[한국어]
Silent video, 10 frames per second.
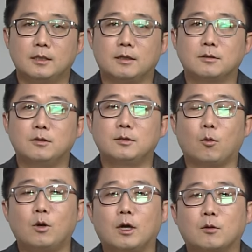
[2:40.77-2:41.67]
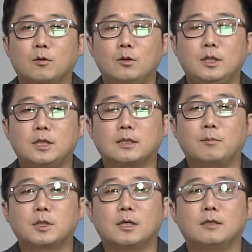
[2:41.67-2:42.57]
그래서 이제 올랐고
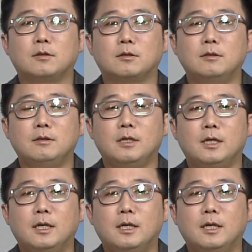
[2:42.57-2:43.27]
이차삼차에서는